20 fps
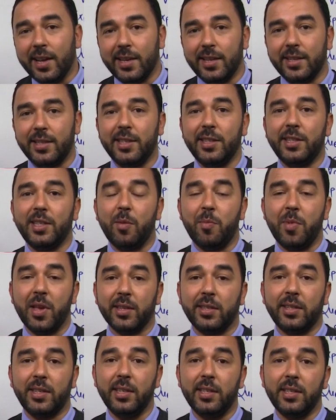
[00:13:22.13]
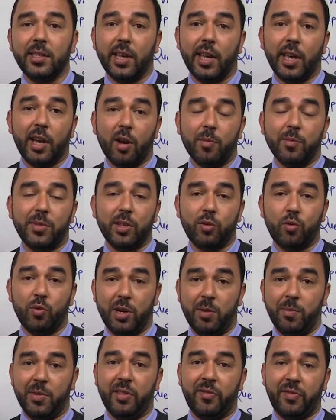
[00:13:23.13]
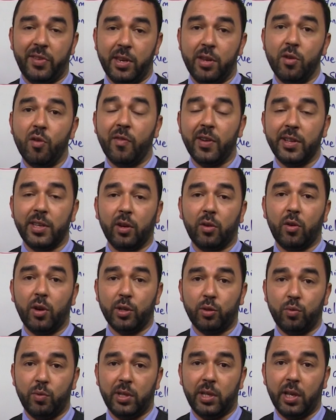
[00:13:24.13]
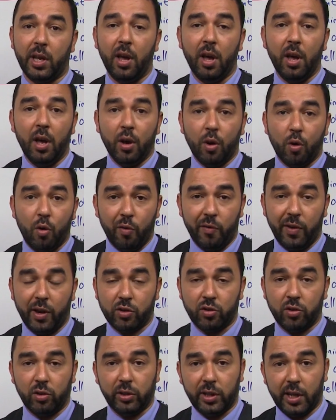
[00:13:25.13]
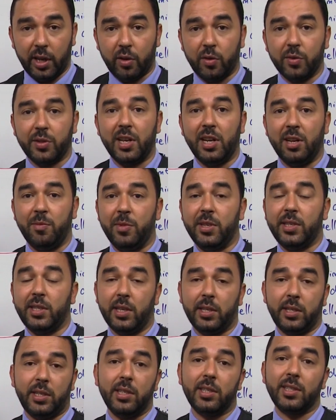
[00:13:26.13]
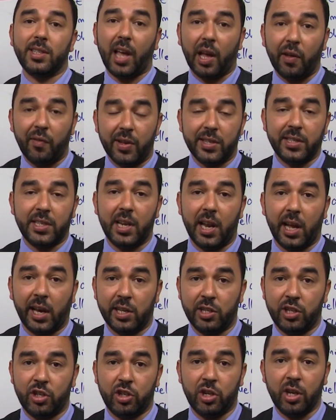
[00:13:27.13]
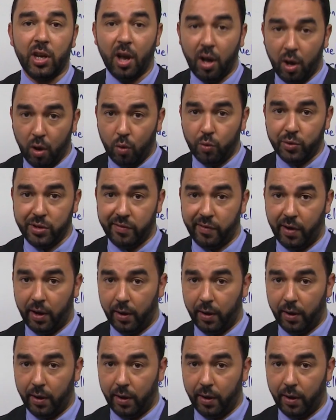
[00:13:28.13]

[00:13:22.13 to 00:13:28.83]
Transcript: ici c'est bien 6, et comme c'est une limite finie, on va dire que la suite est convergente et que sa limite c'est 6, très facile à rédiger, on y